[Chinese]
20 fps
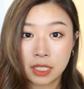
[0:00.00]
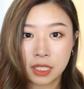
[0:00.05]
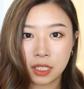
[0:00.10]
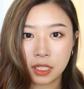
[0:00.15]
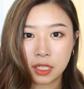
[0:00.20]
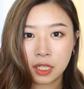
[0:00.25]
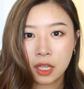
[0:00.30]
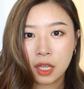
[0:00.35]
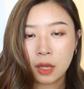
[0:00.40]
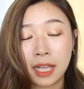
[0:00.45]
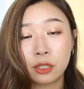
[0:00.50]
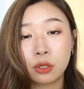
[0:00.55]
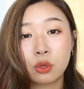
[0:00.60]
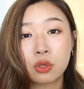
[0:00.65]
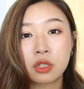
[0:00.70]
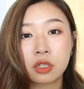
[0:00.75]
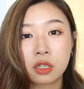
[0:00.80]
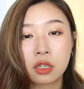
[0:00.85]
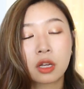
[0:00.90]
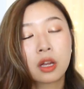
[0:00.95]
机，它都
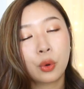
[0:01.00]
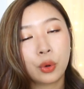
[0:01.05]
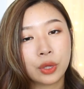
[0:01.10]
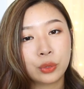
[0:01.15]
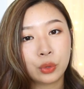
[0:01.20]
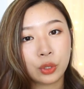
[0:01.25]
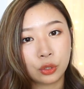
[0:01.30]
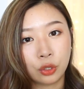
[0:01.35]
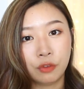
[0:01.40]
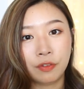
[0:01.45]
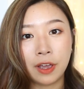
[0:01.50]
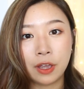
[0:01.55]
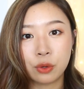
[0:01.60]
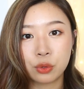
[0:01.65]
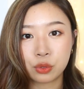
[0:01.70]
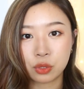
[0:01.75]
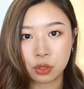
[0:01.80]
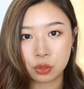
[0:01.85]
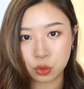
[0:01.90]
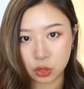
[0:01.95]
是会对头发
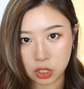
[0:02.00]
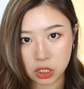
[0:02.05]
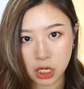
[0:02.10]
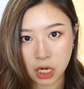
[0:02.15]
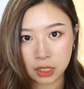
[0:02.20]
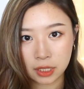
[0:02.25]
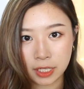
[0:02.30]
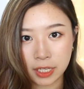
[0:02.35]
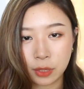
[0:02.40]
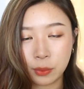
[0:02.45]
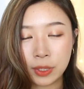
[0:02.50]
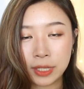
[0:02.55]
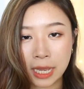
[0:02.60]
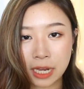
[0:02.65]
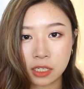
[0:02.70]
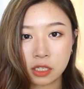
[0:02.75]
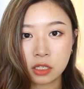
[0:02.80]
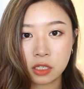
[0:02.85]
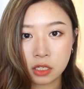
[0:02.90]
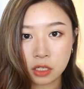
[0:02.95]
有所损伤的，因为
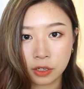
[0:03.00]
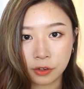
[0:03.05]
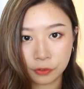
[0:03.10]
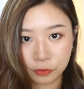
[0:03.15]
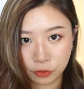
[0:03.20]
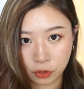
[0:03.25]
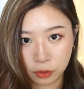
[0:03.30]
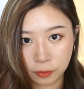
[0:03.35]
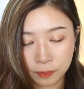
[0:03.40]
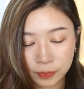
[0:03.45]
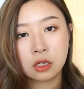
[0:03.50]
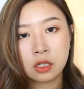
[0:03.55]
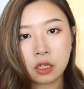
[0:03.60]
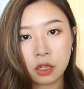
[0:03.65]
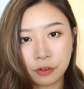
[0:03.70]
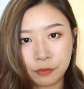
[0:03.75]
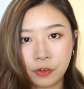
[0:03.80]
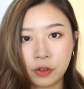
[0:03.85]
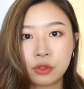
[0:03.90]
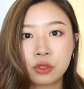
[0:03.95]
它是热风，
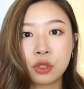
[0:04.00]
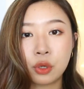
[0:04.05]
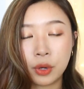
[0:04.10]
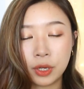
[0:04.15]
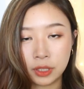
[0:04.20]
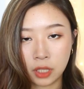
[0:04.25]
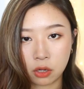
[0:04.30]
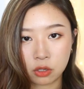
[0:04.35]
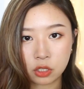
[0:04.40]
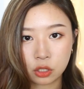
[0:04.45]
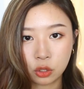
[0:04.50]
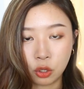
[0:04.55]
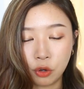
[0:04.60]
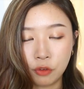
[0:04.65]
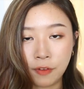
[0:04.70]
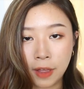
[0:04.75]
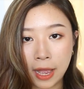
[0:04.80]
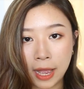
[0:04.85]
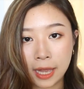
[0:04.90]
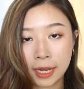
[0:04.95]
热风就会导致
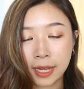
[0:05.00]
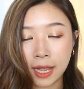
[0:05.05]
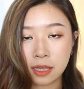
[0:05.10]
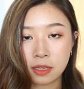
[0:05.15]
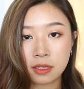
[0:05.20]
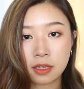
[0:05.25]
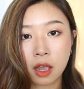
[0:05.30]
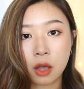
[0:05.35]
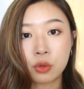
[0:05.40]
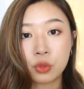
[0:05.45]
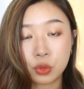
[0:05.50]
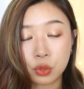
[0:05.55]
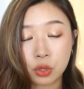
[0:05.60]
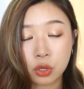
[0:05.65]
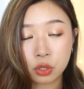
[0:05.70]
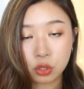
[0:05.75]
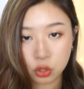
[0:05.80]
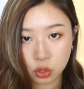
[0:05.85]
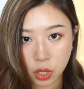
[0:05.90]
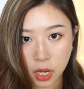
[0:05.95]
头发干燥
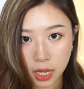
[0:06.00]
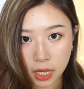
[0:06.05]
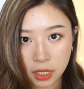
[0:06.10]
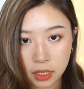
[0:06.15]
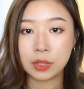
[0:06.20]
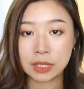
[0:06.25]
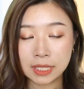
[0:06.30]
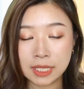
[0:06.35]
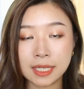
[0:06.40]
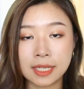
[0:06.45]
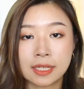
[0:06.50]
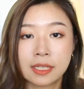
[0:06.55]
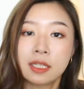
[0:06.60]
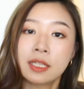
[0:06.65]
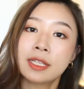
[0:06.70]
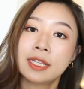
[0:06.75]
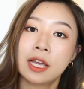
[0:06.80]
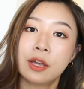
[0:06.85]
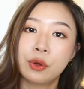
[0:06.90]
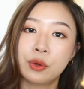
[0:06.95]
缺水。我自己私
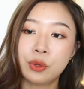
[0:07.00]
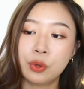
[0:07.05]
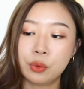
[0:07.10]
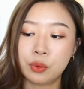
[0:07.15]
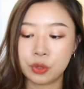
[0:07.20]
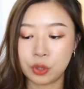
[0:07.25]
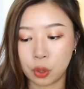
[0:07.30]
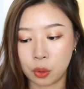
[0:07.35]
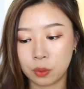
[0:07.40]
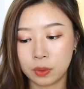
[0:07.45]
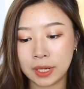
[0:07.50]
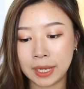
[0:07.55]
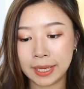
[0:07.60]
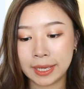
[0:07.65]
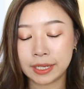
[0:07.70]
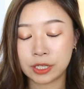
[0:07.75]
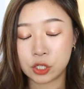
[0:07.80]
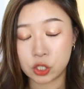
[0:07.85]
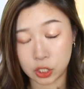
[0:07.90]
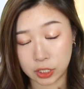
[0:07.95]
底下有用油
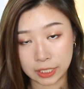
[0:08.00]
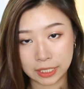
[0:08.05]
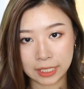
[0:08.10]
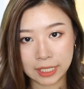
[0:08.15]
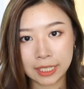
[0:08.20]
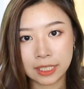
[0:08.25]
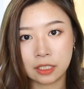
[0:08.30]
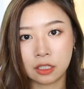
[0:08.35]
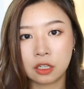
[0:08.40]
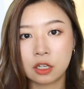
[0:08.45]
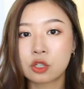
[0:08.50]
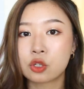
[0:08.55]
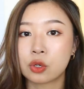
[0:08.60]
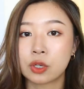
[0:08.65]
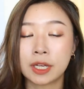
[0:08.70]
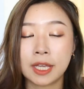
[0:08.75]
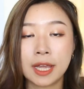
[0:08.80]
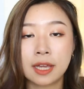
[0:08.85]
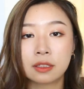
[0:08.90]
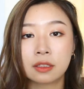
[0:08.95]
类、啫喱类的各
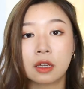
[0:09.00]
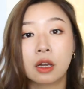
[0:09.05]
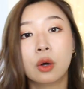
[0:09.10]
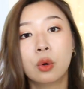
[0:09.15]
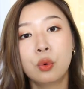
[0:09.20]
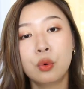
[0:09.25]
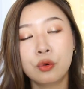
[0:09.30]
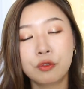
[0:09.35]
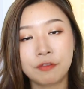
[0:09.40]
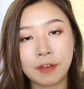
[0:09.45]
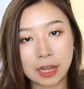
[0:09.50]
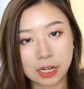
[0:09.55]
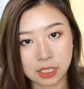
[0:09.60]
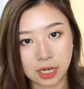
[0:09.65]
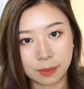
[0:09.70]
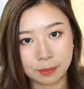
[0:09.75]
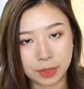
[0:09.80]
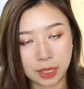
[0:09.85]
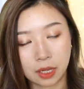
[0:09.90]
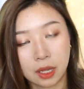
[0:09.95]
种各样的护发
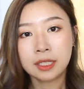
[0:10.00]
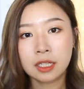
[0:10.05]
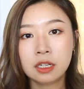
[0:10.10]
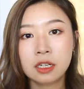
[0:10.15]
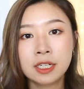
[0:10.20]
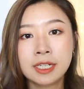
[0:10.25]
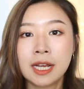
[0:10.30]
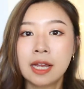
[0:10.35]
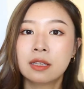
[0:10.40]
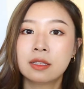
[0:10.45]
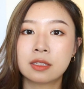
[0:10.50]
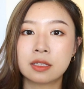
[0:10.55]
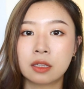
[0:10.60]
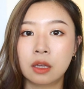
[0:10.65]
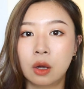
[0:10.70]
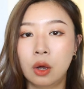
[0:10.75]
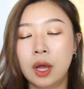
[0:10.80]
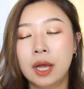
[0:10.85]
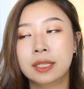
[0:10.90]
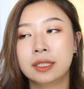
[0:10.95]
产品，但是这样子
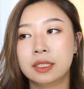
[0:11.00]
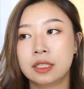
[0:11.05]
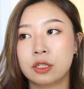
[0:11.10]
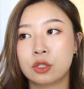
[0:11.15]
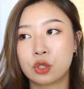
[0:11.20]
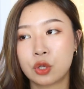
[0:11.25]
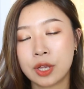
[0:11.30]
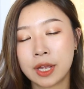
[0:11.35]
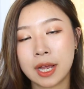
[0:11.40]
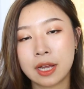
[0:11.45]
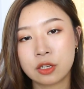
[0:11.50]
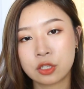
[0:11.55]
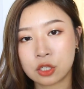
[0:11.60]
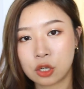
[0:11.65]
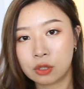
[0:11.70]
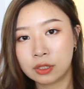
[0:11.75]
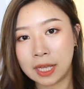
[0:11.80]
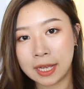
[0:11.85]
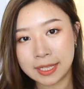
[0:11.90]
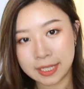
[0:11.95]
的话呢，你吹干之
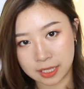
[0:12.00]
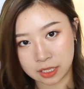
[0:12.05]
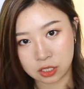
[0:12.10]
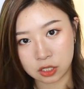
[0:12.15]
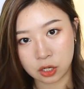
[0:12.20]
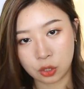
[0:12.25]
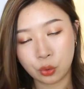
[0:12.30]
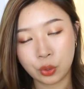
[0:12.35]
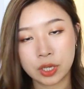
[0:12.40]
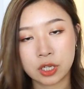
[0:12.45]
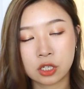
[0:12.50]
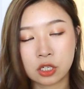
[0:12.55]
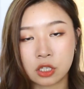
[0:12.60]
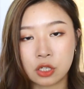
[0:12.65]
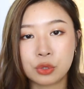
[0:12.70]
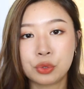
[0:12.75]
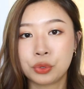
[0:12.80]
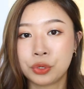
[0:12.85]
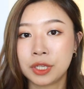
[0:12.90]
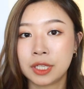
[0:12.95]
后，它其实会
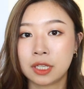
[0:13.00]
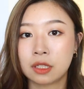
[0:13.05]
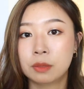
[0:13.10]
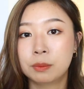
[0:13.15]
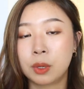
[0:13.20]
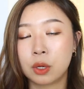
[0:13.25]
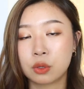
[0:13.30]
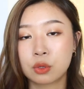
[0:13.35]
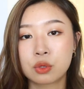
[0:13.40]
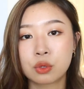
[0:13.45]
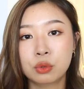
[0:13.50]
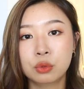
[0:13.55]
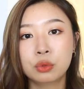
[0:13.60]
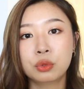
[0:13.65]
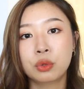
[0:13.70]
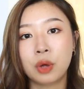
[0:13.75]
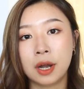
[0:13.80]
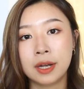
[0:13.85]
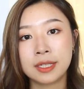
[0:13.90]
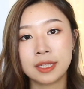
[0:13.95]
失去一点的蓬松
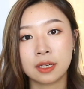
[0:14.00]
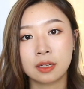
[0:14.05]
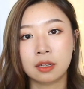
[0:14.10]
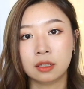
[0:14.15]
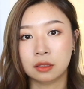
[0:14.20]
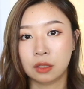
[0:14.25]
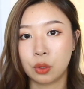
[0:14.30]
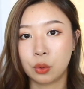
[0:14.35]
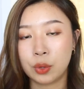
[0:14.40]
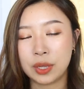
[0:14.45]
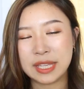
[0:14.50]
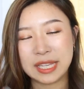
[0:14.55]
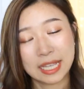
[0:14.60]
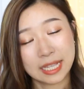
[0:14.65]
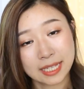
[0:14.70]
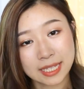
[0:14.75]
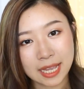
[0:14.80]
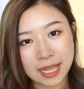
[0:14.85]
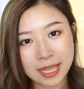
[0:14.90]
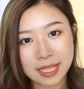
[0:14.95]
度，而且可能会
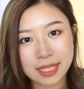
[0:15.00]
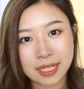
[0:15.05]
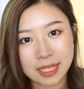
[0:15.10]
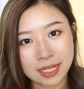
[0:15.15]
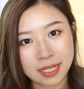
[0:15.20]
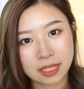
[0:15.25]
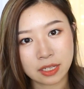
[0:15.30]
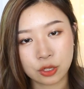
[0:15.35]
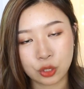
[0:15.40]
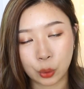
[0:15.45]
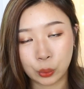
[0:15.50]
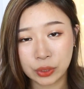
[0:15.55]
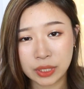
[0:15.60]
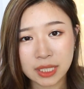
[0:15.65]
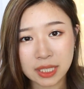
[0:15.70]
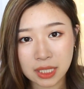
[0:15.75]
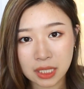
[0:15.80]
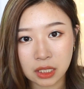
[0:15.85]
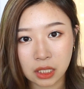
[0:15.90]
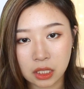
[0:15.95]
粘在一起，油
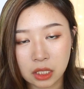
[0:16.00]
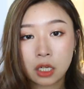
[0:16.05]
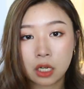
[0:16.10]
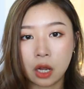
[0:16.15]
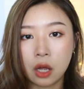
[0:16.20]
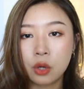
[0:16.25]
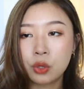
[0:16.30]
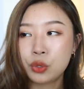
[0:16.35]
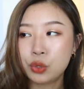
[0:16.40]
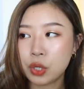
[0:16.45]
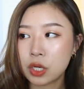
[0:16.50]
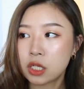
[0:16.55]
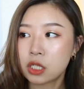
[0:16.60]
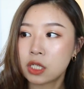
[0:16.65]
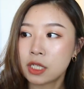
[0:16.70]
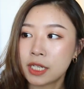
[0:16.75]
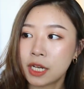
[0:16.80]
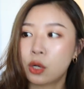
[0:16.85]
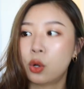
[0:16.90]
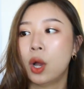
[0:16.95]
腻腻的。然后炫
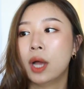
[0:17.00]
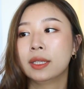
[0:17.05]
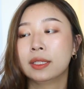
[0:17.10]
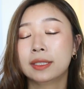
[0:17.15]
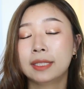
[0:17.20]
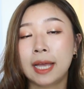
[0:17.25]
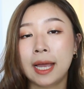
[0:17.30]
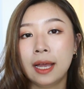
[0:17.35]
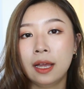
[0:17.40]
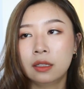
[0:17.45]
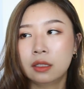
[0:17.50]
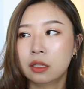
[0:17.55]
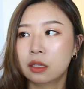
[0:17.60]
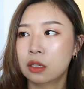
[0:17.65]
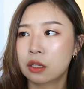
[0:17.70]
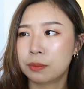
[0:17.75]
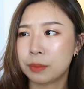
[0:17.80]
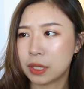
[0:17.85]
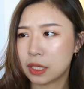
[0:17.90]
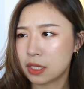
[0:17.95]
诗这款呢，它
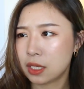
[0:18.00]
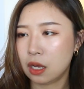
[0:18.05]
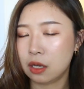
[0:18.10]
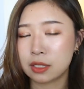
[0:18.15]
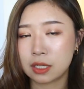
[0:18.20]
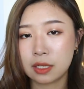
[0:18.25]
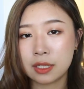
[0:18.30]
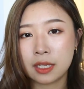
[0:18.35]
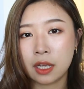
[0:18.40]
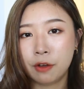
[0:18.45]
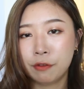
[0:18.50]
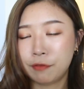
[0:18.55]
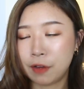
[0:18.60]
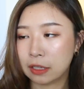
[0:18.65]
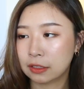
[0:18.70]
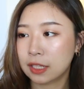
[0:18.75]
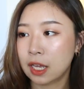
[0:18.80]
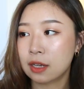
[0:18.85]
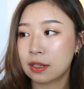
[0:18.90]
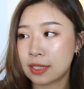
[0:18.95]
的名字好像叫
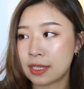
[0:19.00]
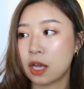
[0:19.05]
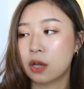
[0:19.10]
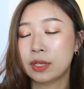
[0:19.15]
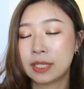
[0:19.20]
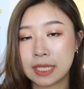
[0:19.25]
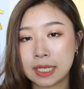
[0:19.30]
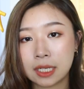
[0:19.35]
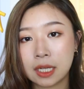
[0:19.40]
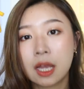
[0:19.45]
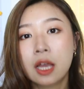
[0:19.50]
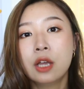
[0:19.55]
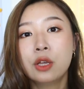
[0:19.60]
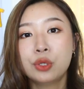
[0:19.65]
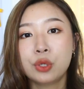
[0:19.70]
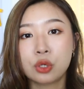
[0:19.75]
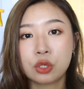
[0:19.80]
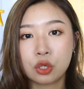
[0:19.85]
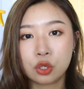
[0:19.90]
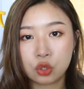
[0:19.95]
防烫小心，
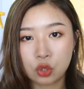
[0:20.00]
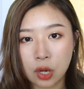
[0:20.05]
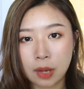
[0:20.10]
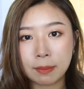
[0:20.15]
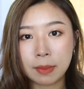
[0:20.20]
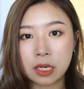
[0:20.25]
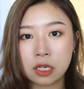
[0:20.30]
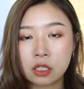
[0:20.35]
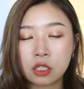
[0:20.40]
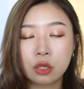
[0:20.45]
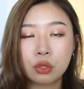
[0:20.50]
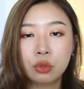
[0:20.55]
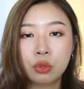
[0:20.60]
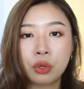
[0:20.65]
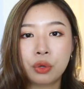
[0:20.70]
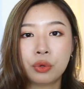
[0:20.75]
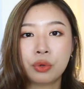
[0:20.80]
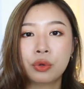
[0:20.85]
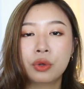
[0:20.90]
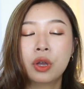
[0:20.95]
就是专门针
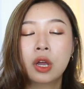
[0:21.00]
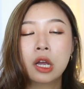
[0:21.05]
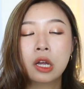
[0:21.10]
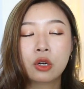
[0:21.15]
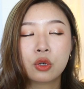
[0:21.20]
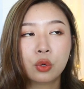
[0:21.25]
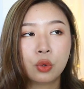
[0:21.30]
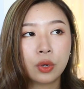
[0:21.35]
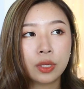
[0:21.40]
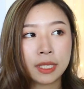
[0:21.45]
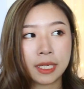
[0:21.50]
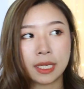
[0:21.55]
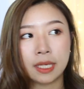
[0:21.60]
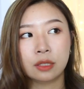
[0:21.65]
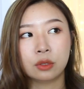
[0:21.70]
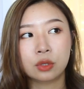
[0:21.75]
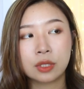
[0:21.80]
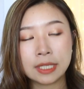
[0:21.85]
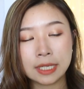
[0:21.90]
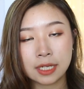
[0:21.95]
对于。如果
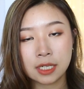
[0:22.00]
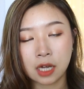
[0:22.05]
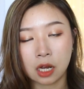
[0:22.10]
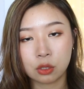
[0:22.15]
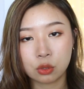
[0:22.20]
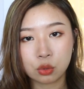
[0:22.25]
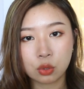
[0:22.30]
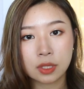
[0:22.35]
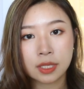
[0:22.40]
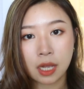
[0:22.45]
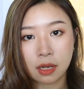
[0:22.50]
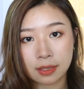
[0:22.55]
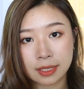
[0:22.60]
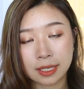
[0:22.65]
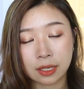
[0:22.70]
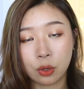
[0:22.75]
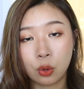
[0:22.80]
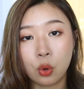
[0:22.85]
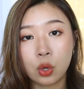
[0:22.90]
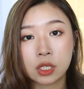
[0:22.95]
你经常做造
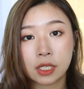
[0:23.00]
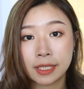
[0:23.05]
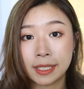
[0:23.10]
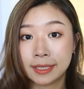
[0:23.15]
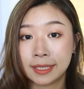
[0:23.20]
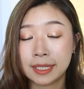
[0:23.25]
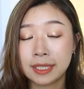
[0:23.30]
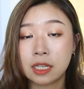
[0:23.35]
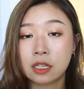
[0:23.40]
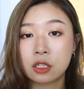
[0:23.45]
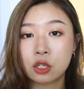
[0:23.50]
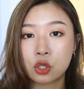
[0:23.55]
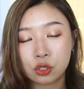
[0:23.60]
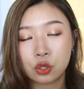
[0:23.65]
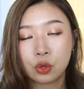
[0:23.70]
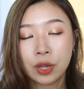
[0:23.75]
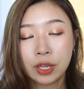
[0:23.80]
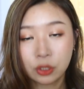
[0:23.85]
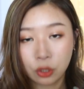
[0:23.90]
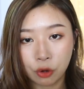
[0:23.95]
型，或者你天天是
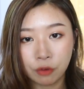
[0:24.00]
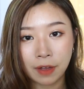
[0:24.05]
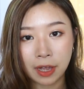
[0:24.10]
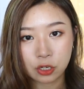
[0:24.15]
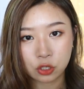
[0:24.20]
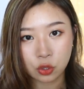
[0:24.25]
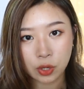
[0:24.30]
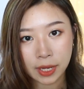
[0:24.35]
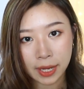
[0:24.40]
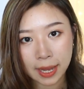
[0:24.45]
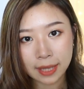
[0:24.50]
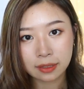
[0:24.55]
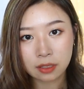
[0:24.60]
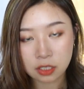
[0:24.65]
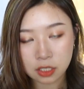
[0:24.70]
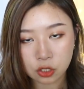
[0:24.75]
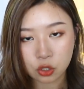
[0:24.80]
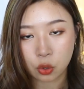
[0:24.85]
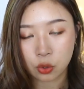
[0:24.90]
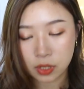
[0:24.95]
吹头发吹干的
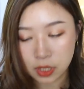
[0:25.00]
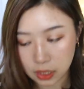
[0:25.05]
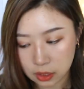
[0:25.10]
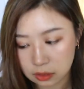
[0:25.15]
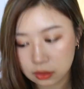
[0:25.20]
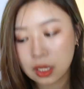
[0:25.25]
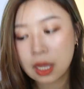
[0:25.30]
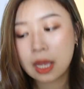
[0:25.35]
这种人，